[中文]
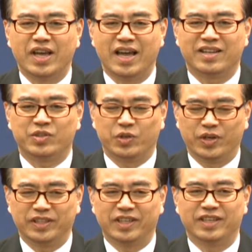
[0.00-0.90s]
且啊，
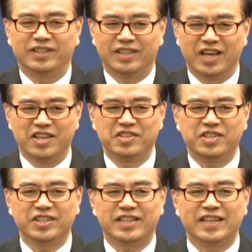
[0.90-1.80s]
觉得人
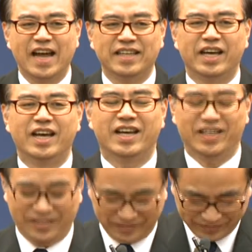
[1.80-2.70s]
是可爱
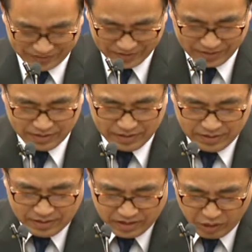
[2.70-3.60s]
的。
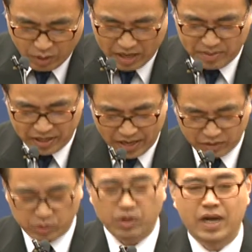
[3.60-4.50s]
另外一面
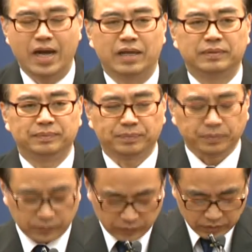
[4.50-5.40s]
来说啊，
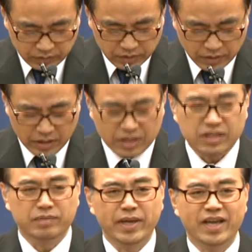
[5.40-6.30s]

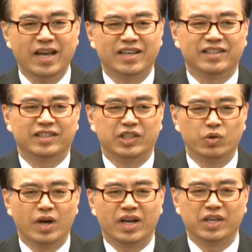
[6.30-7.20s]
姊妹啊，
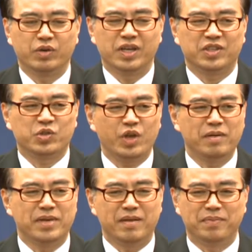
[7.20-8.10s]
以往啊，因为
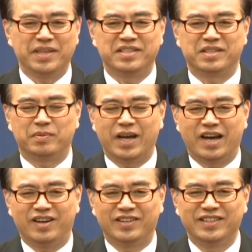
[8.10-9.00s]
睡眠品质不
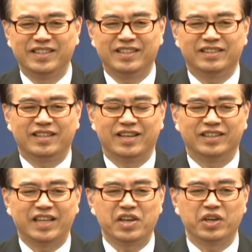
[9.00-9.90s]
好，
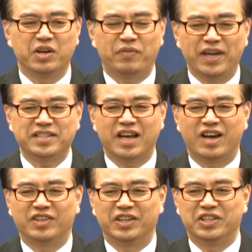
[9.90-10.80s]
呃，她有个非常
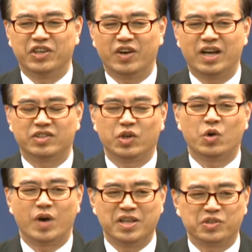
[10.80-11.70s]
好的理由啊，
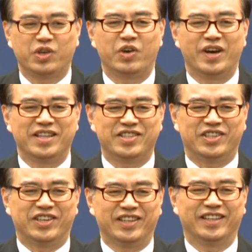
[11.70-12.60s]
就晚睡晚
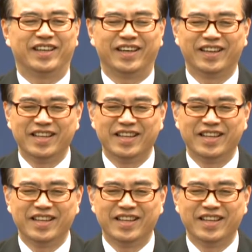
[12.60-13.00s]
起，